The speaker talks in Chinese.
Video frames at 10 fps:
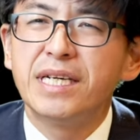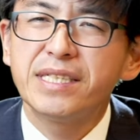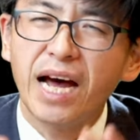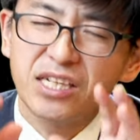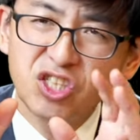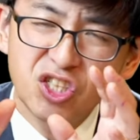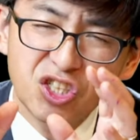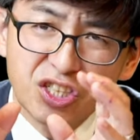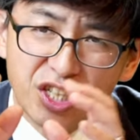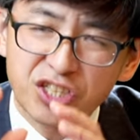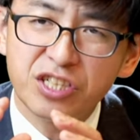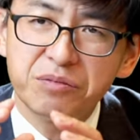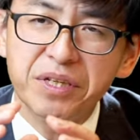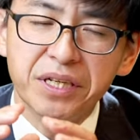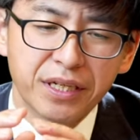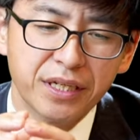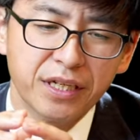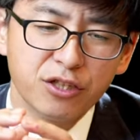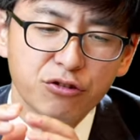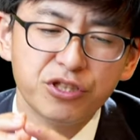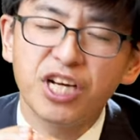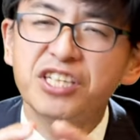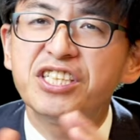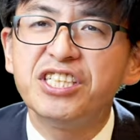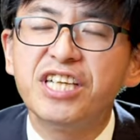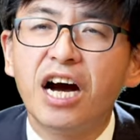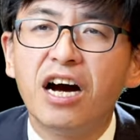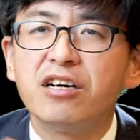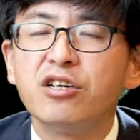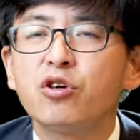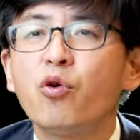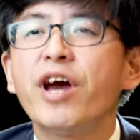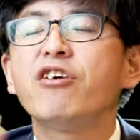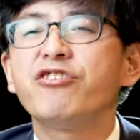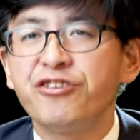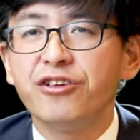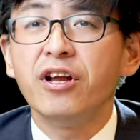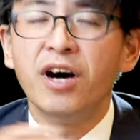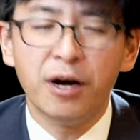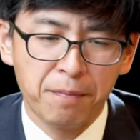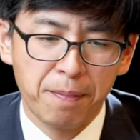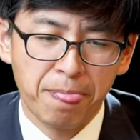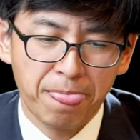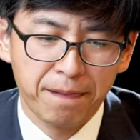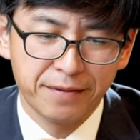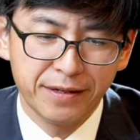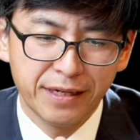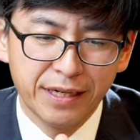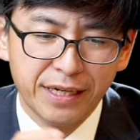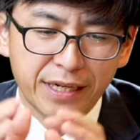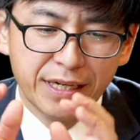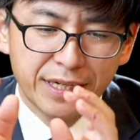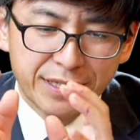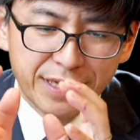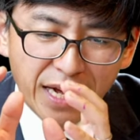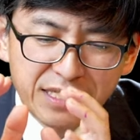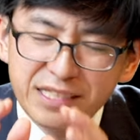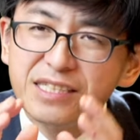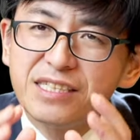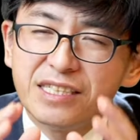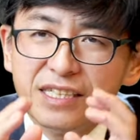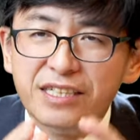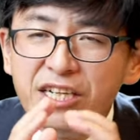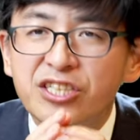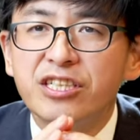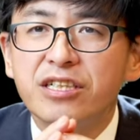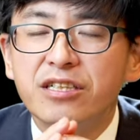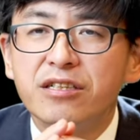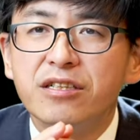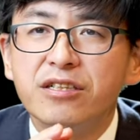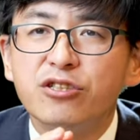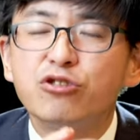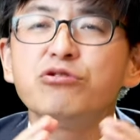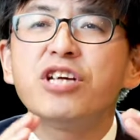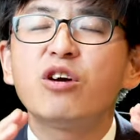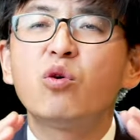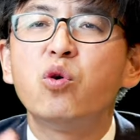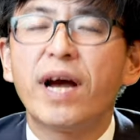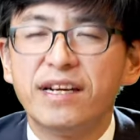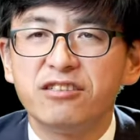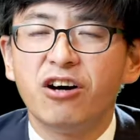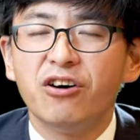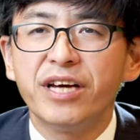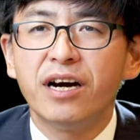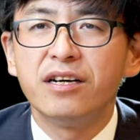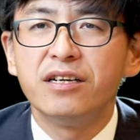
他自己的生命就像夕阳快要死了，他自己的人生就像枯干的草一样。